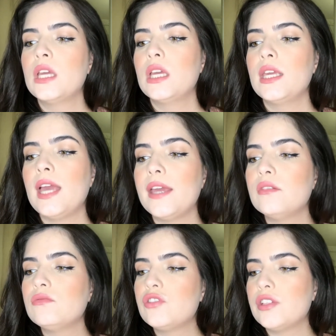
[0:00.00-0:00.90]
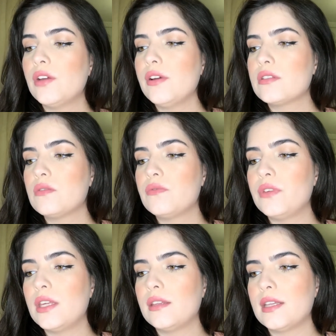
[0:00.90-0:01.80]
E aí um dia eu
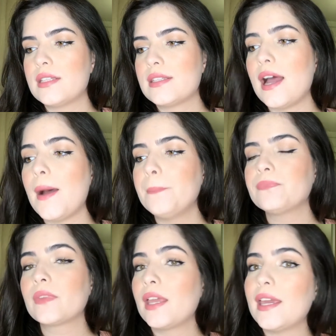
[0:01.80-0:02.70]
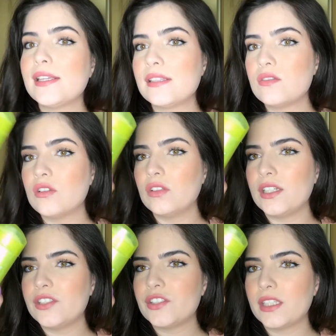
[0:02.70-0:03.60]
resolvi testar esse
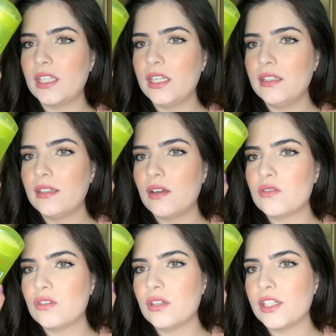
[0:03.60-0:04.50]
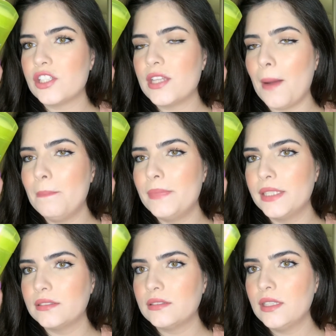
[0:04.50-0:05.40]
desodorante aqui, que é o desodorante da
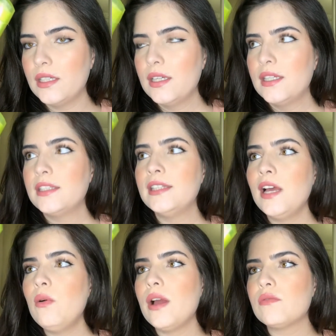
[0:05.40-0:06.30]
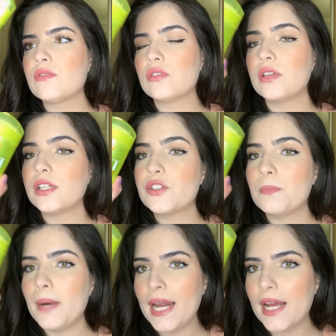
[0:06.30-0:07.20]
Ban. Não é um
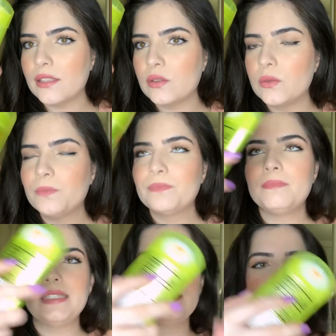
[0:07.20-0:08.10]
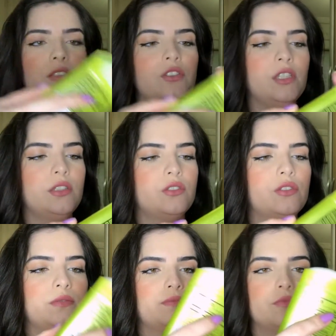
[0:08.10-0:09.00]
desodorante barato, mas assim, gente,
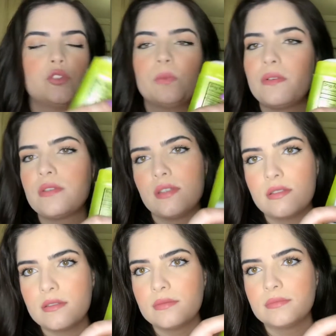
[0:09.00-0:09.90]
digo pra vocês.